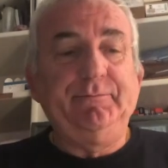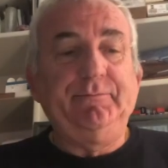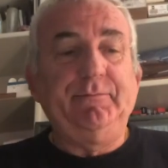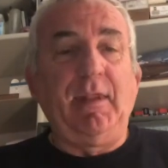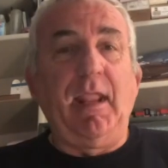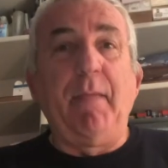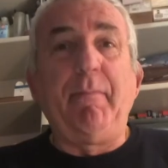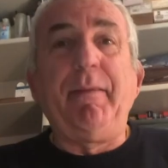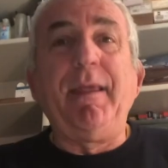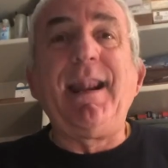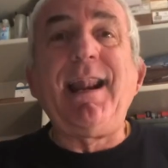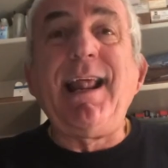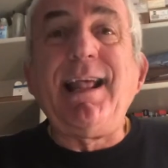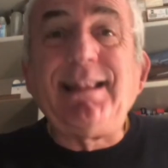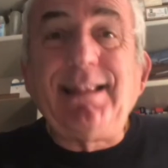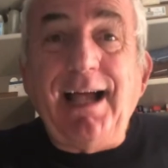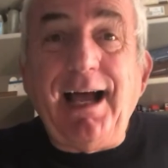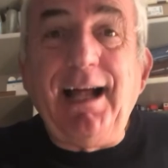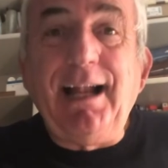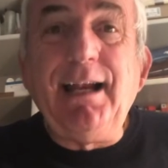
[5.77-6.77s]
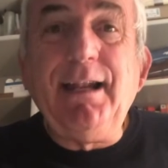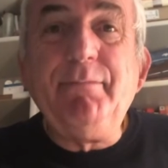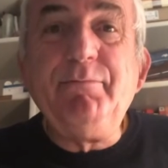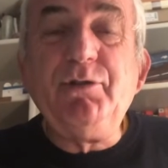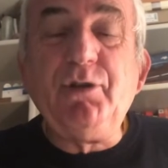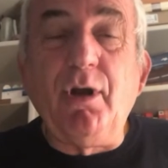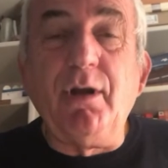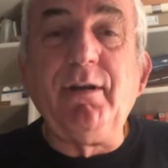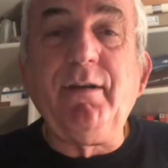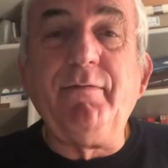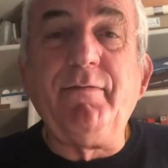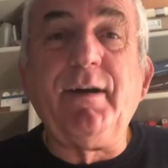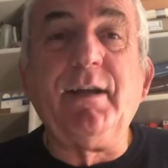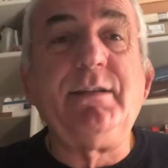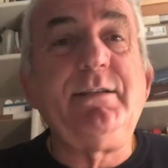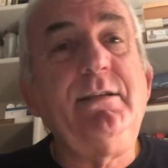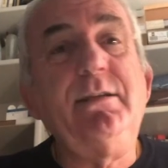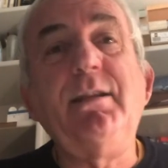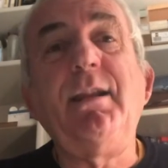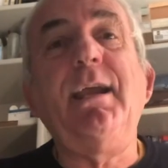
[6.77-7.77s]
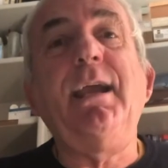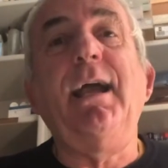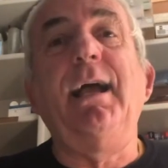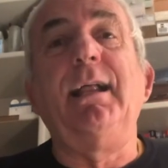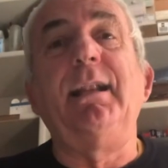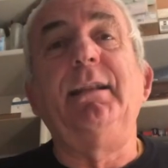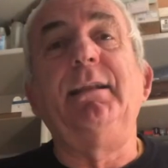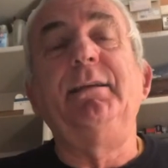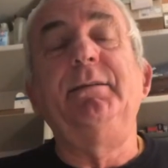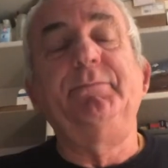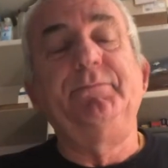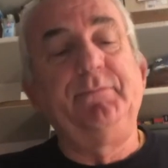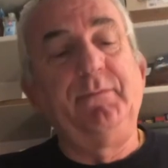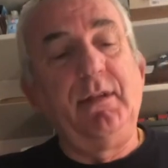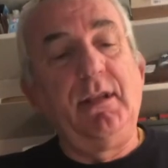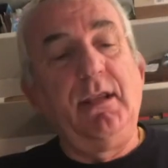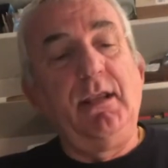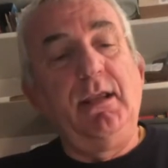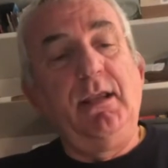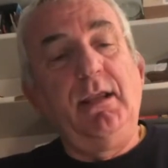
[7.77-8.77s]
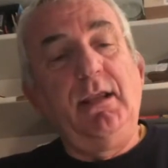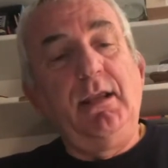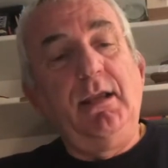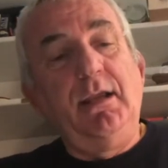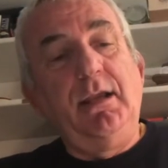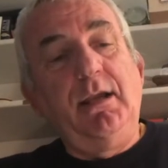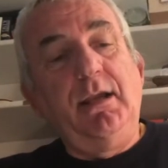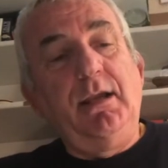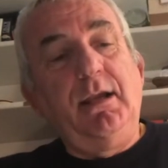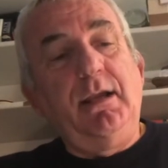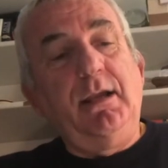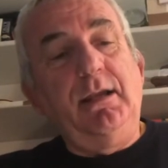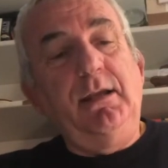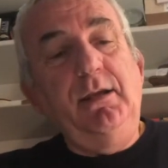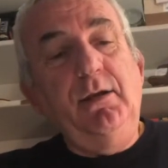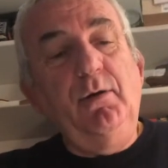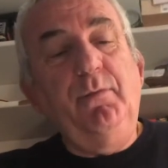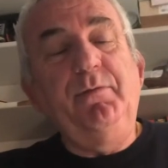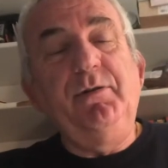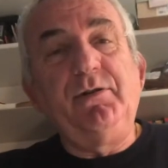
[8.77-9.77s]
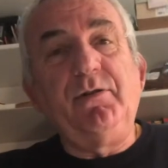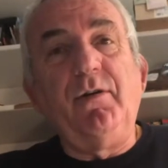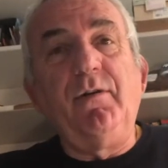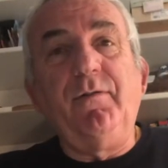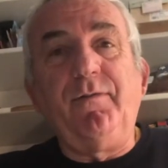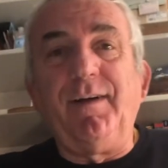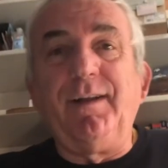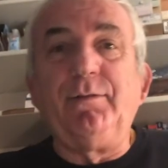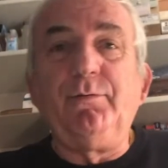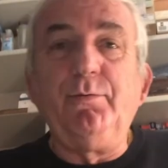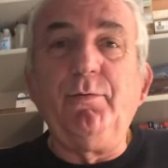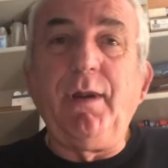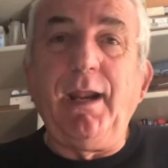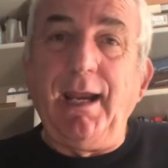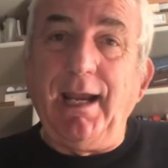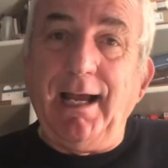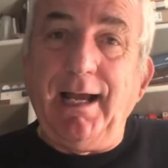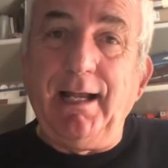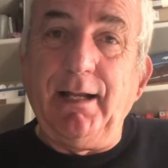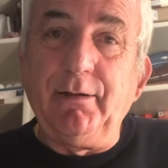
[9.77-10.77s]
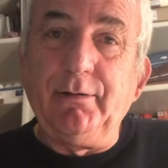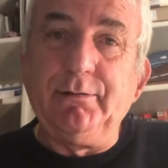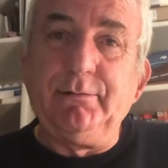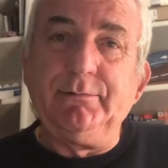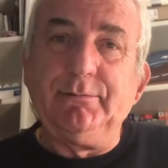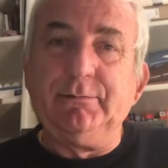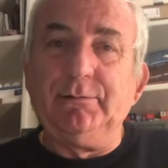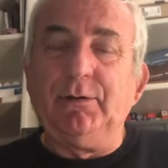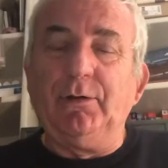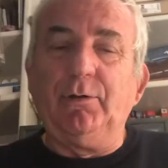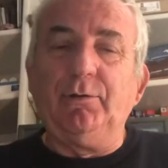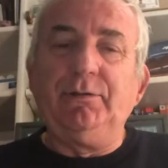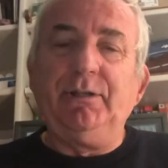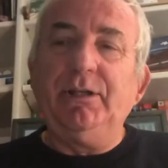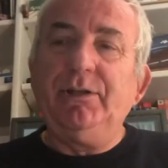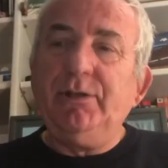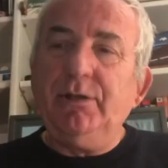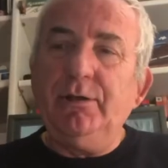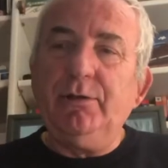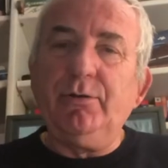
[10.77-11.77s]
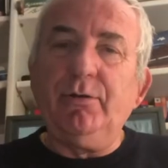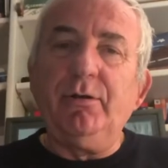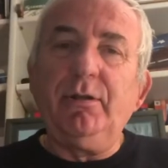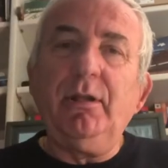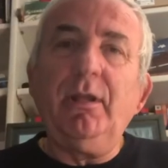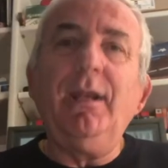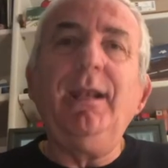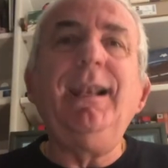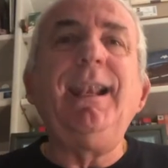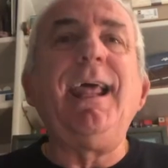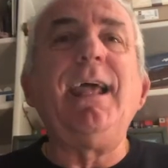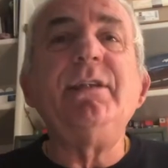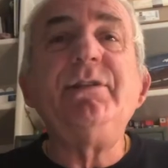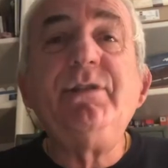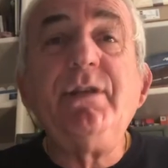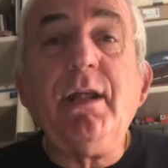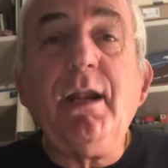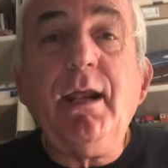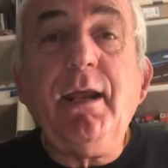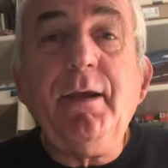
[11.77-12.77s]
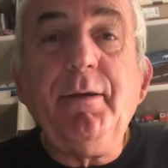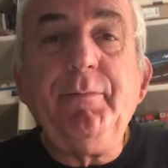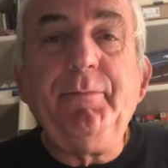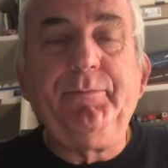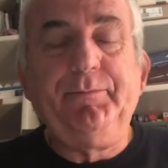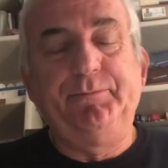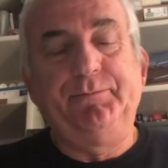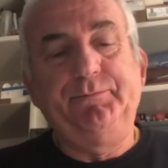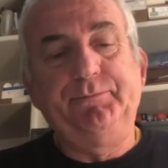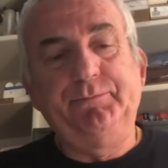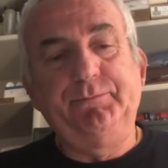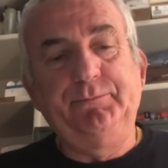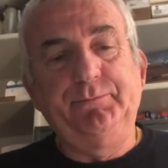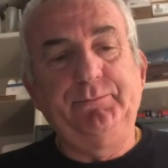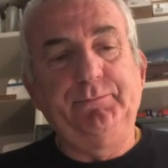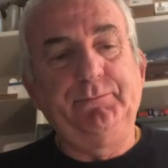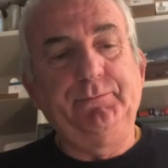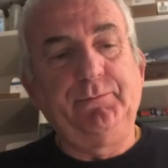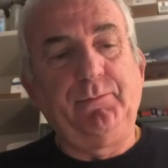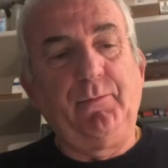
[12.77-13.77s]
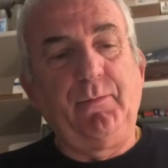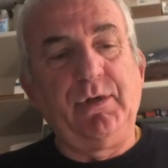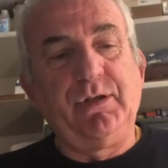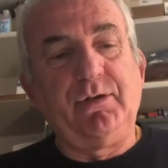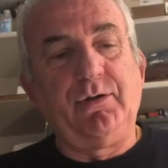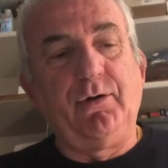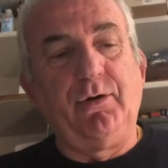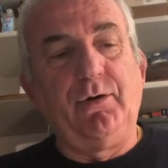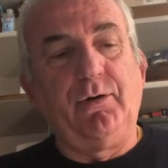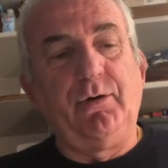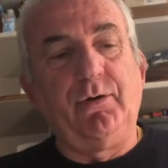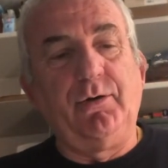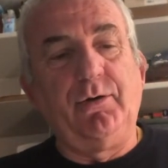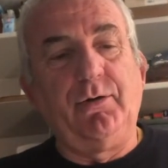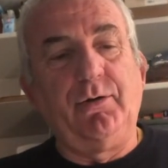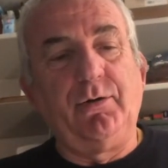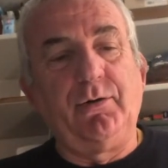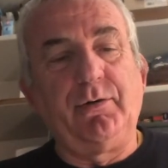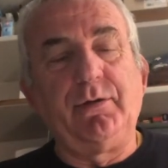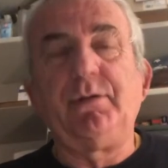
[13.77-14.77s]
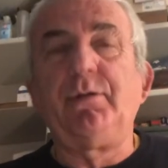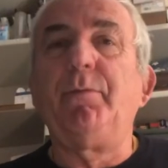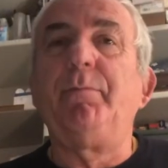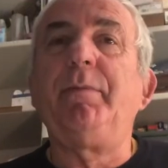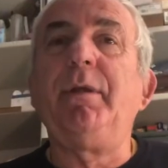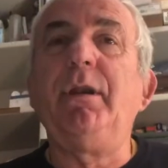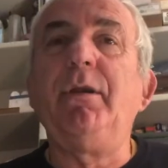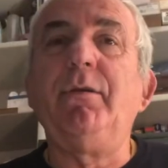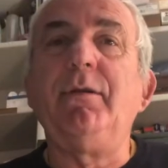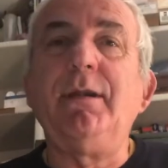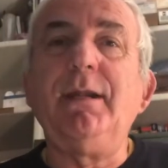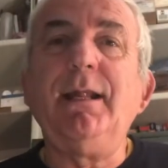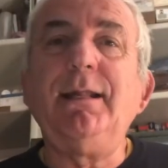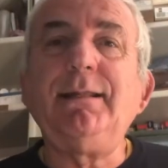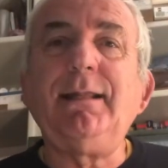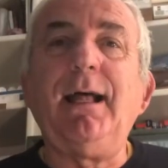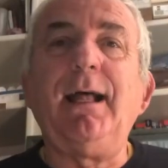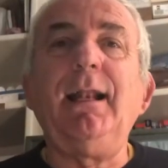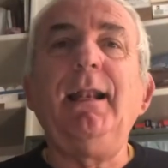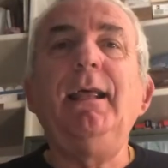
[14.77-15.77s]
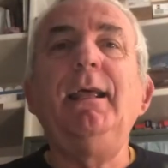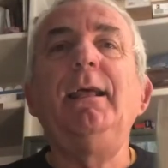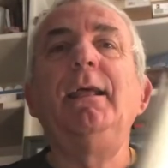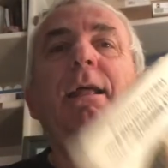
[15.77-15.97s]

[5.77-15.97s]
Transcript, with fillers: e per Natale bisogna farci i regali. Io mi sono fatto un regalo. Ho deciso di rileggere questo, questo periodo di Natale